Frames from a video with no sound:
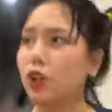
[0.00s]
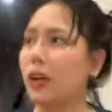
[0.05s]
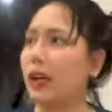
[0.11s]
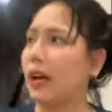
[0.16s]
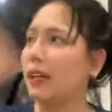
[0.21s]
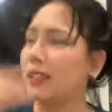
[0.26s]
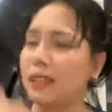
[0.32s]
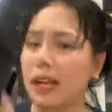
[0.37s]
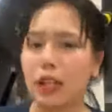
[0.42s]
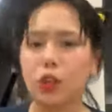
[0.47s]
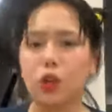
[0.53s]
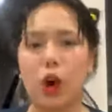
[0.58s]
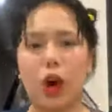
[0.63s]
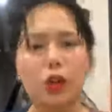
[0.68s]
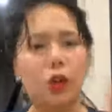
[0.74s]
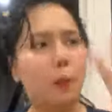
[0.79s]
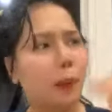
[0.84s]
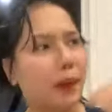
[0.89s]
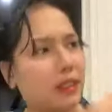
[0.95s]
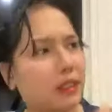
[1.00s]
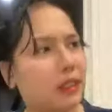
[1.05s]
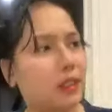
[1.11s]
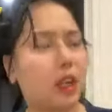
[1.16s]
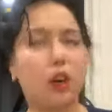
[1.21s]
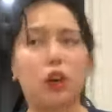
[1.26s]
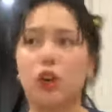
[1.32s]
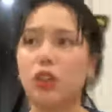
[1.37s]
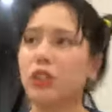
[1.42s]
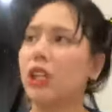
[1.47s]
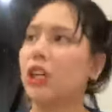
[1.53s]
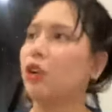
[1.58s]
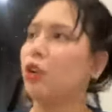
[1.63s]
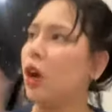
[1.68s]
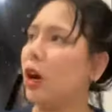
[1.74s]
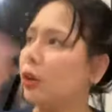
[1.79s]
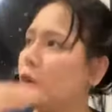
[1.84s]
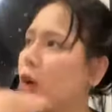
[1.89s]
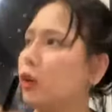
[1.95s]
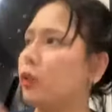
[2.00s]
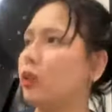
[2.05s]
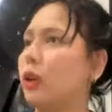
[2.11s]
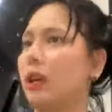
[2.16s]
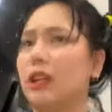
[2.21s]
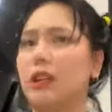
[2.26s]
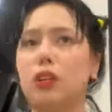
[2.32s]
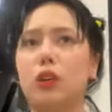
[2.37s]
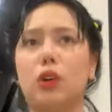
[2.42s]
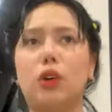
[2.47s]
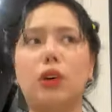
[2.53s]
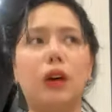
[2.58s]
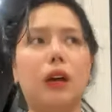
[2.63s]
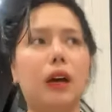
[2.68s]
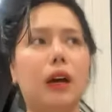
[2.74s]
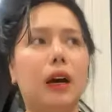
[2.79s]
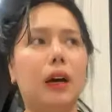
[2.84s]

na ganyan, kung anong parts ng kotse, kung ano-anong ganito,